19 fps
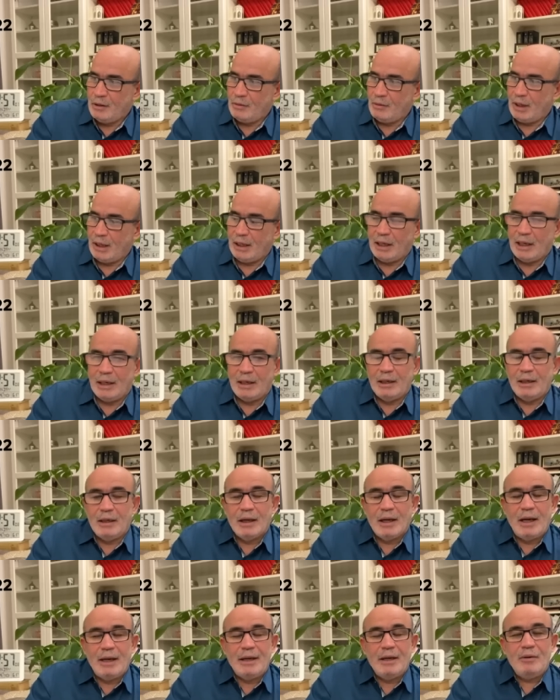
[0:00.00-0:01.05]
والى
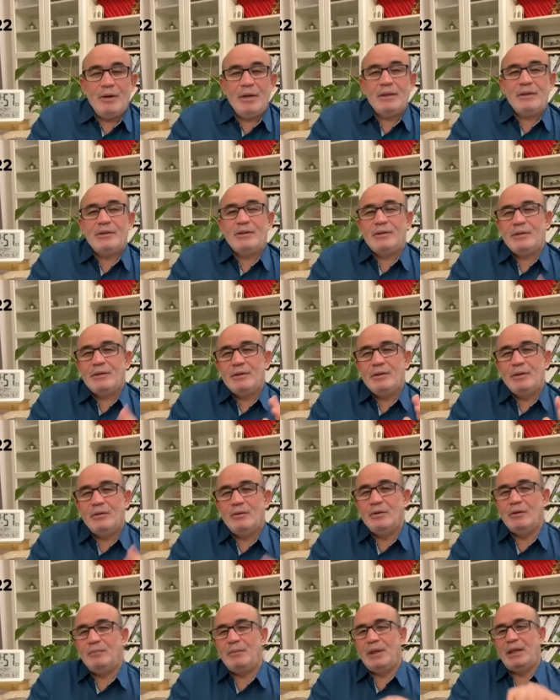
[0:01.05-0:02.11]
القنوات
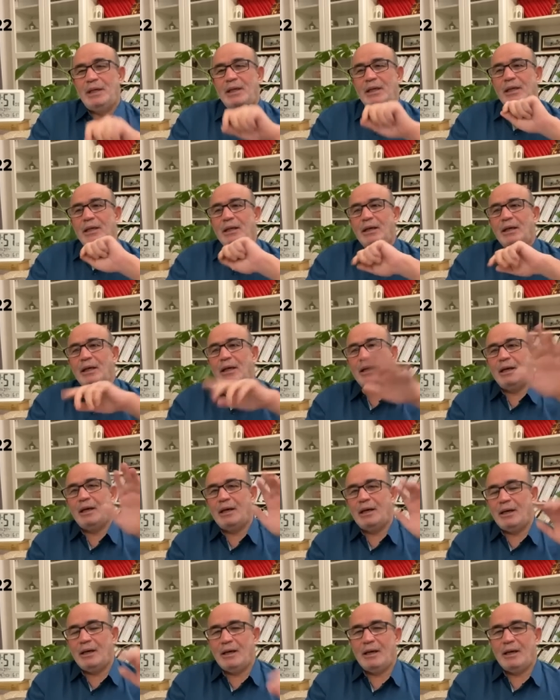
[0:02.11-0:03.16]
يقول باللي
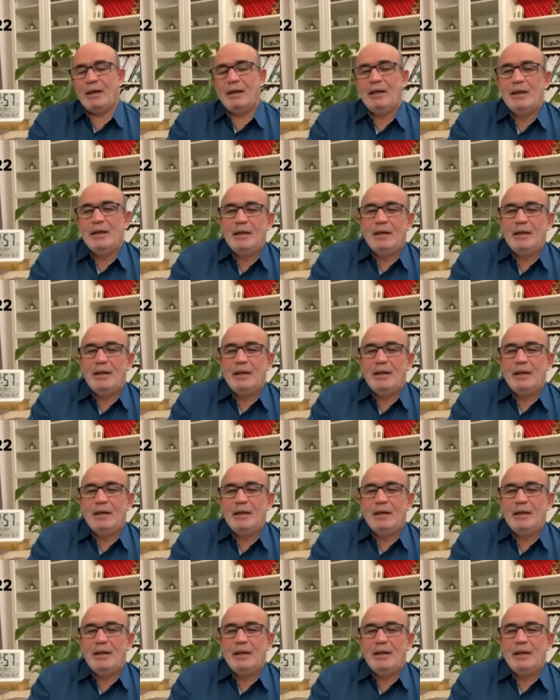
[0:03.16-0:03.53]
آه،